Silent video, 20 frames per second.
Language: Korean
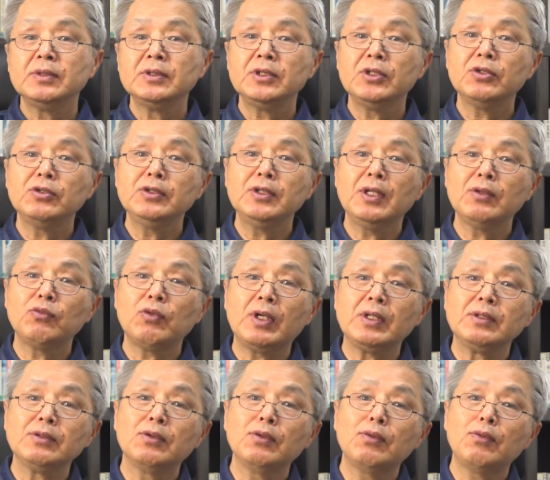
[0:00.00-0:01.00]
현대도
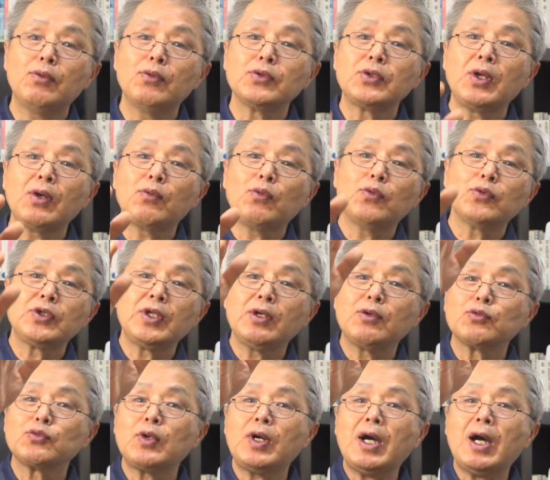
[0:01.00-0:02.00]
아니고 고대,
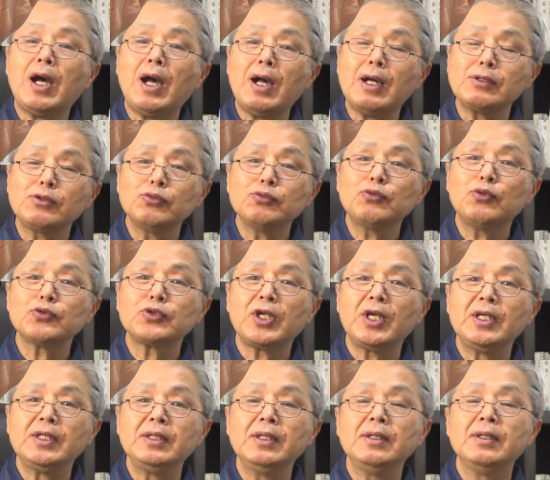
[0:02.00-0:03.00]
고대로도 아주
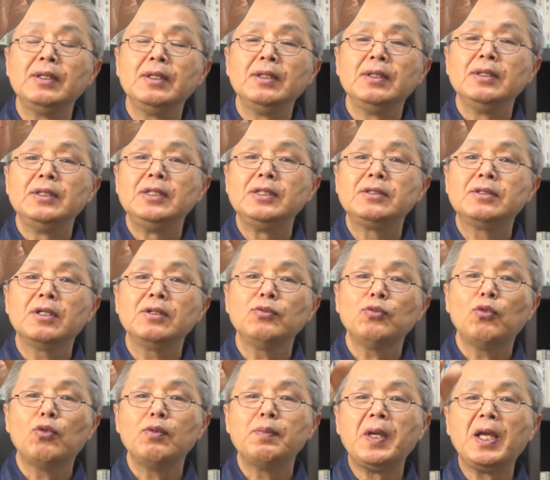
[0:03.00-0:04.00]
고대인
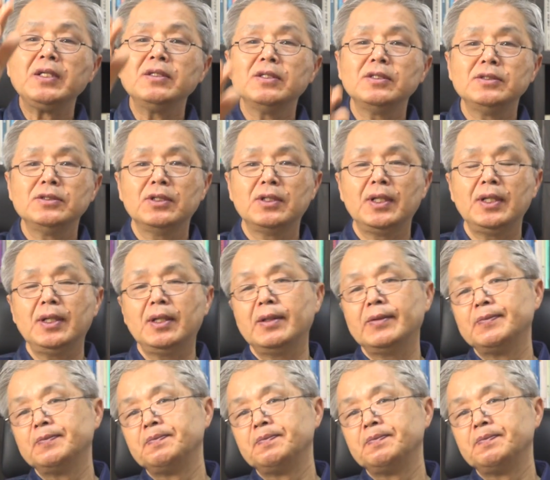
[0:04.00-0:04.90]
이천오백 년 전에